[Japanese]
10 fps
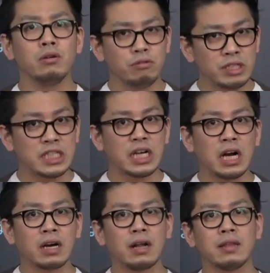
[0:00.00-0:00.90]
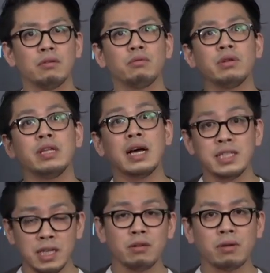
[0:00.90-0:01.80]
内側から外に出
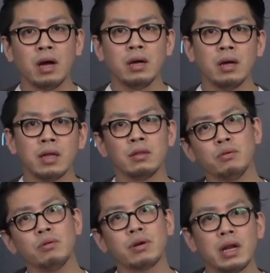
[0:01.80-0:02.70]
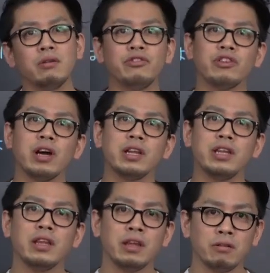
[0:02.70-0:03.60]
してるのか外から内側に
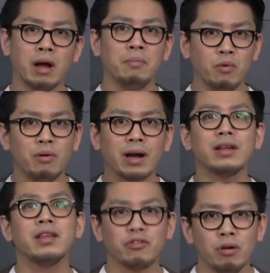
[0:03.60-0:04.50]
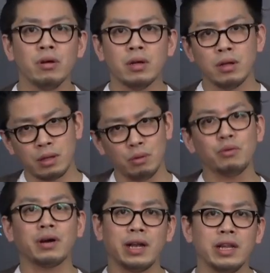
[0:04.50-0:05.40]
入れてるのかもう分かったでしょ
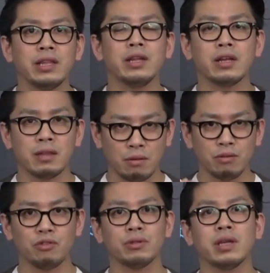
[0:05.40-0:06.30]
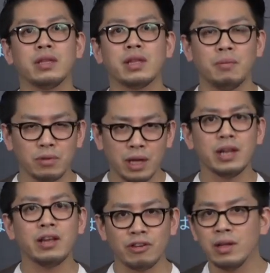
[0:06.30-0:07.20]
外から入れてなきゃその状態って保た
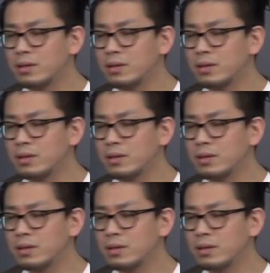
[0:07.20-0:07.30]
れないじゃん。